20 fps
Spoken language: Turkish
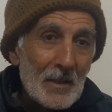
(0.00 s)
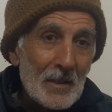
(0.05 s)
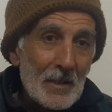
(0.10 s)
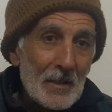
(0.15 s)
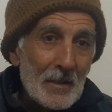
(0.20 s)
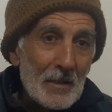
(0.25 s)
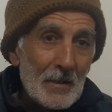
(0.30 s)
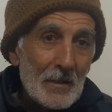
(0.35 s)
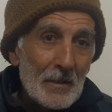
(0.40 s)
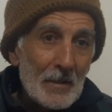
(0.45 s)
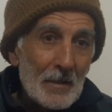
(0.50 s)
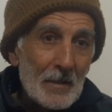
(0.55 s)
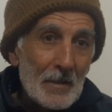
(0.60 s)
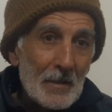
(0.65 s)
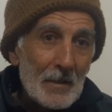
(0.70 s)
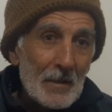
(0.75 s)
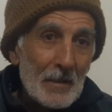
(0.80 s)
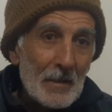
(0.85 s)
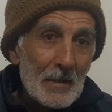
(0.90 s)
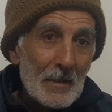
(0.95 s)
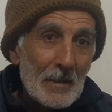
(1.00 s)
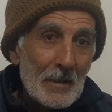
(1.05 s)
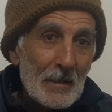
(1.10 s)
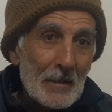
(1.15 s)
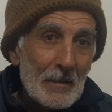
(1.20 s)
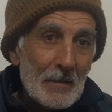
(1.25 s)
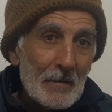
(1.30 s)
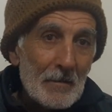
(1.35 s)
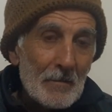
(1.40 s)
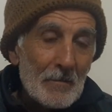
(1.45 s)
Hani vefa borcu gibi.
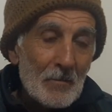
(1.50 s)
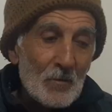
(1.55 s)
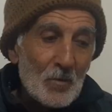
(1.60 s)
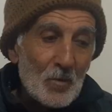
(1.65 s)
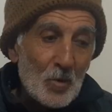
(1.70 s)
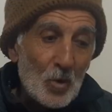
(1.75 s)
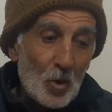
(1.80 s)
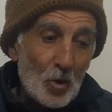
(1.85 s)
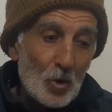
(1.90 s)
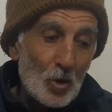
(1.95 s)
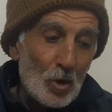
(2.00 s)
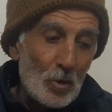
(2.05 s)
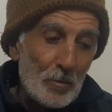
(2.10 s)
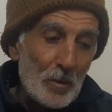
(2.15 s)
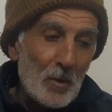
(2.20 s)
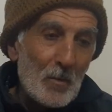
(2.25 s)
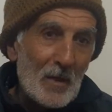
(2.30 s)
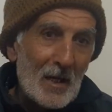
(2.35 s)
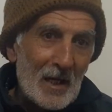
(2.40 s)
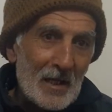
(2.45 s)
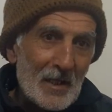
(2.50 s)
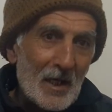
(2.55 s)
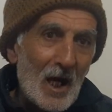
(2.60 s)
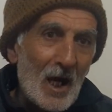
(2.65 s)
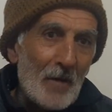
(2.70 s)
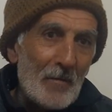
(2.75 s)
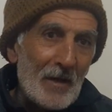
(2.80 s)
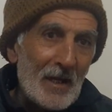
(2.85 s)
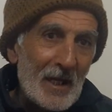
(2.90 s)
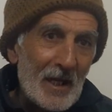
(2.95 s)
Yo yo birbirlerine
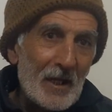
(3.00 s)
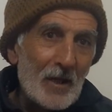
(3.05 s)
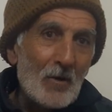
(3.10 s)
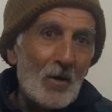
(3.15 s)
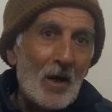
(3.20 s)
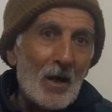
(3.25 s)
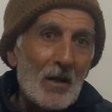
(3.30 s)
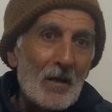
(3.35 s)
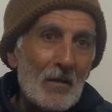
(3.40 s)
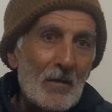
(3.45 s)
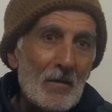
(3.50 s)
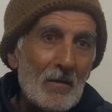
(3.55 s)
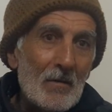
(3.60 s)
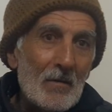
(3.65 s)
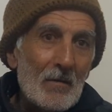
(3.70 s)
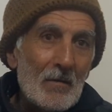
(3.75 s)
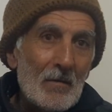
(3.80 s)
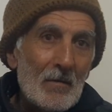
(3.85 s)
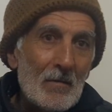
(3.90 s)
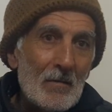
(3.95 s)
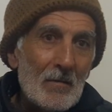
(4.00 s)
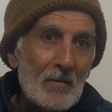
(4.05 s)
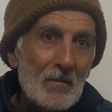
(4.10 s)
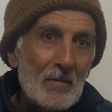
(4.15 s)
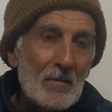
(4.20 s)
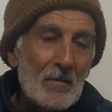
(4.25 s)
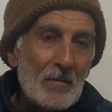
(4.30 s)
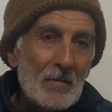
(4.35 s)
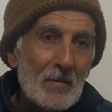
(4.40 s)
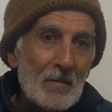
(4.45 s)
haberleri var.
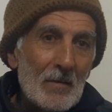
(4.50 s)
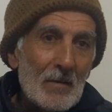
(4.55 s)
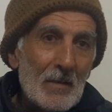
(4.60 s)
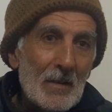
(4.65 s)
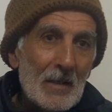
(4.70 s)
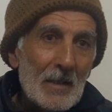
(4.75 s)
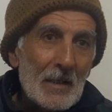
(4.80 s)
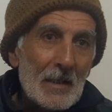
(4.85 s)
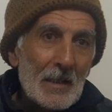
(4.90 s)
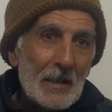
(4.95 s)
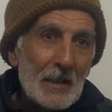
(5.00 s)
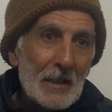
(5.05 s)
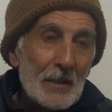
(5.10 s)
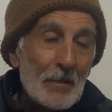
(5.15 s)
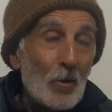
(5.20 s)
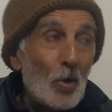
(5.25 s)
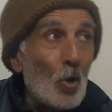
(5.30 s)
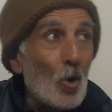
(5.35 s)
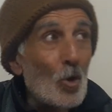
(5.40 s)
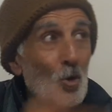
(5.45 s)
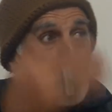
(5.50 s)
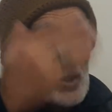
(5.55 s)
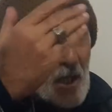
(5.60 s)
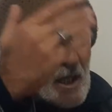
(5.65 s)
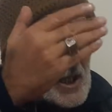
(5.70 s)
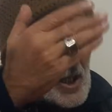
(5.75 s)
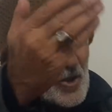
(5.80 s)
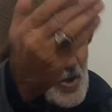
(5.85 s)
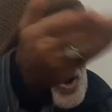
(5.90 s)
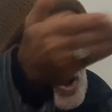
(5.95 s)
Hani buradaki görevleri onlar.
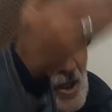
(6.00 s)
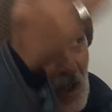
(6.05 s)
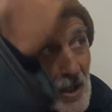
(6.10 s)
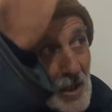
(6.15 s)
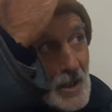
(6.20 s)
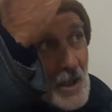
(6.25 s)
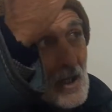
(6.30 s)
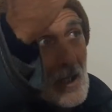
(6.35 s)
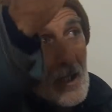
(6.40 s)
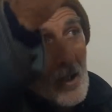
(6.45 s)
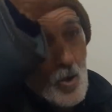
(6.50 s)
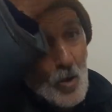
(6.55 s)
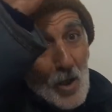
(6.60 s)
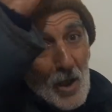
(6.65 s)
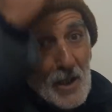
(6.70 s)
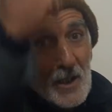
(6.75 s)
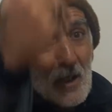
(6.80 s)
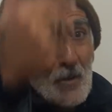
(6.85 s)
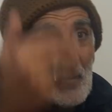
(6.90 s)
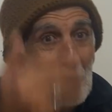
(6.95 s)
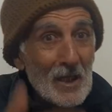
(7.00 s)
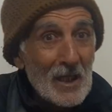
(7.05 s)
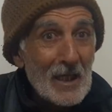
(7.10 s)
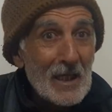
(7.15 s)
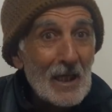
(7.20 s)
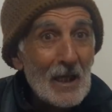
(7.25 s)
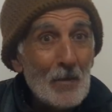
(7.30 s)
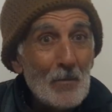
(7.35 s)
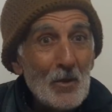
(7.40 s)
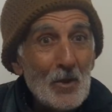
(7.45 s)
Oradaki Çin kanalıyla onlardan bilgi
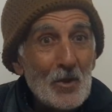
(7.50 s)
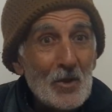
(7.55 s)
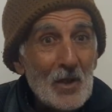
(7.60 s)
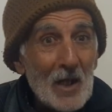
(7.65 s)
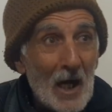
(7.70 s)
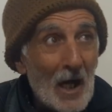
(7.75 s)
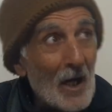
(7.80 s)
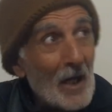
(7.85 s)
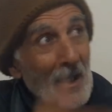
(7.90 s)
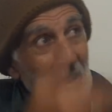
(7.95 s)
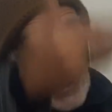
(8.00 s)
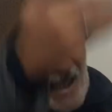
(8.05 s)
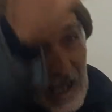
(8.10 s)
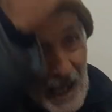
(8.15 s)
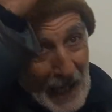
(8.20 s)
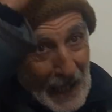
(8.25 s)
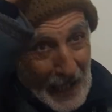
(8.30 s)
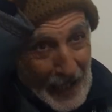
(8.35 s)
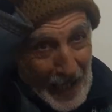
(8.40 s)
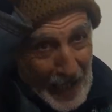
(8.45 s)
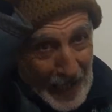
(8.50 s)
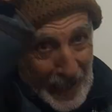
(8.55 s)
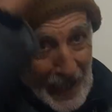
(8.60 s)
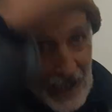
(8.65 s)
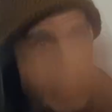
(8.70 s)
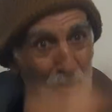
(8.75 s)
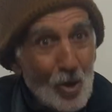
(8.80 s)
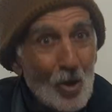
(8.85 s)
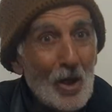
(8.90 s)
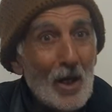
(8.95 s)
gelmiş. Ha, ge,
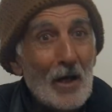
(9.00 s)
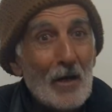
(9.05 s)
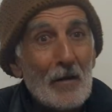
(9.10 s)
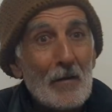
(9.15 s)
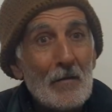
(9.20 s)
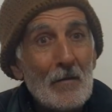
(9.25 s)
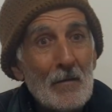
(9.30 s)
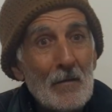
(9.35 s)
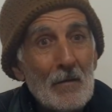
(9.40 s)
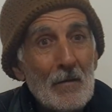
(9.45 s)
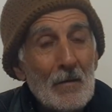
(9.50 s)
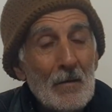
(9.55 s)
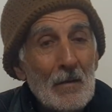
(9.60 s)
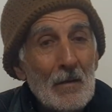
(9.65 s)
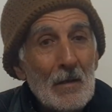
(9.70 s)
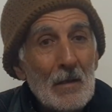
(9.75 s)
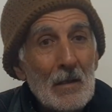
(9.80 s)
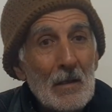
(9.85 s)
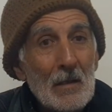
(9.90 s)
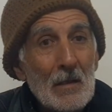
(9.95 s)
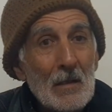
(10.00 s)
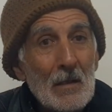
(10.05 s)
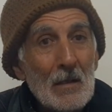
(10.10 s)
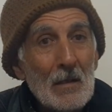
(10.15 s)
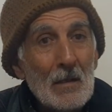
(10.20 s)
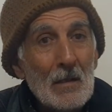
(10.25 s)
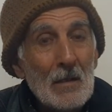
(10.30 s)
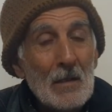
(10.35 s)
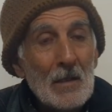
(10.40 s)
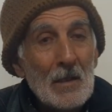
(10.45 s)
geliyorlar.
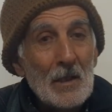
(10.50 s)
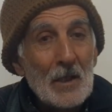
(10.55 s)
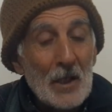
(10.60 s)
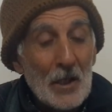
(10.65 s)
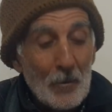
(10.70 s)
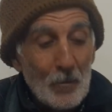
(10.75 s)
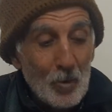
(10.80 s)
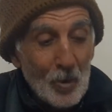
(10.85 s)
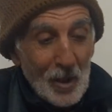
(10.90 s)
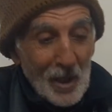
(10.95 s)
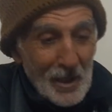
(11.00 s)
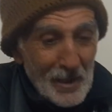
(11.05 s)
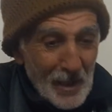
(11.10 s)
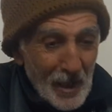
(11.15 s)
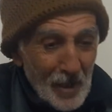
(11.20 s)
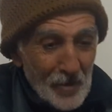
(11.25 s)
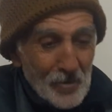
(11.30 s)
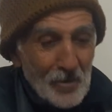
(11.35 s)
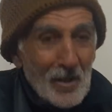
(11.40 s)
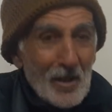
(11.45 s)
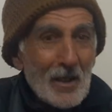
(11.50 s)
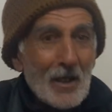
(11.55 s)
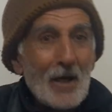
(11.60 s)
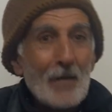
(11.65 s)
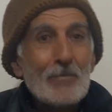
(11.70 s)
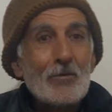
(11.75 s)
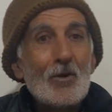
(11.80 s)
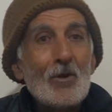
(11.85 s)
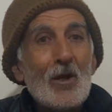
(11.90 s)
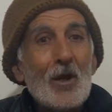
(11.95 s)
E bunlar da hazırlık
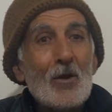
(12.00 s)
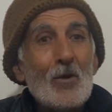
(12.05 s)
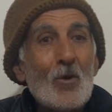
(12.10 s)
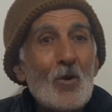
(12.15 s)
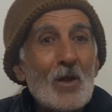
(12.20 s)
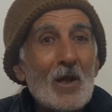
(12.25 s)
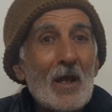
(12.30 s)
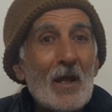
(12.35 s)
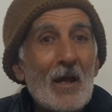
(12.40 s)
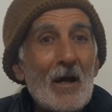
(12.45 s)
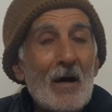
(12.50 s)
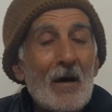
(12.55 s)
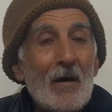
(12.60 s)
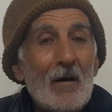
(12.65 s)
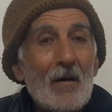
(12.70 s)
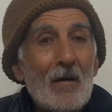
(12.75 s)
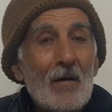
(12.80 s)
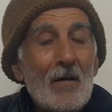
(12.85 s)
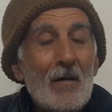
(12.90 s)
yapıyorlar onlara.